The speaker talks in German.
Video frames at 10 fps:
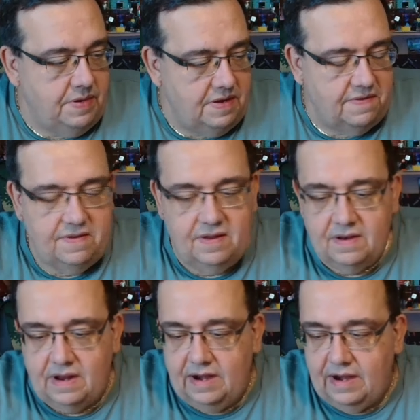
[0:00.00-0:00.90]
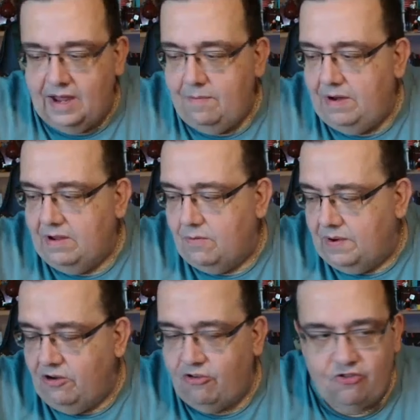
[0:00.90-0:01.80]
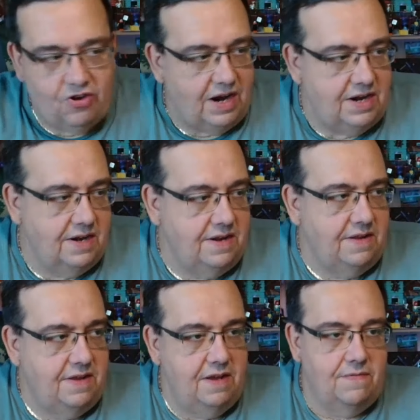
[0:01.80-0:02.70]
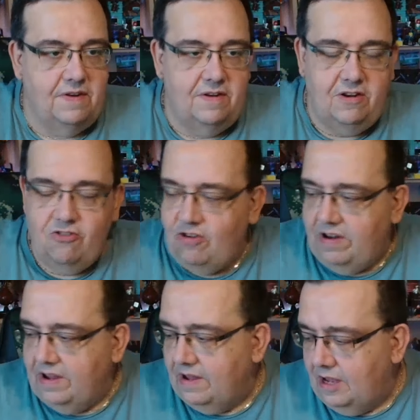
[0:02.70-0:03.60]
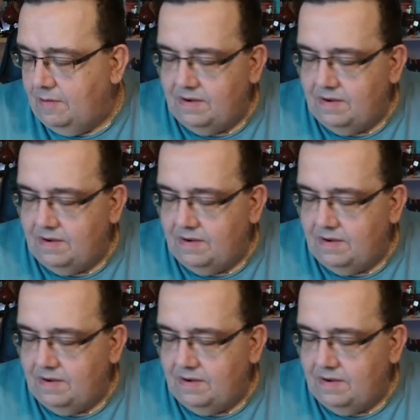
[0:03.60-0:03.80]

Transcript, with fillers: bisschen einen Einblick über die Steine, die ich hier auf dem Tisch liegen habe.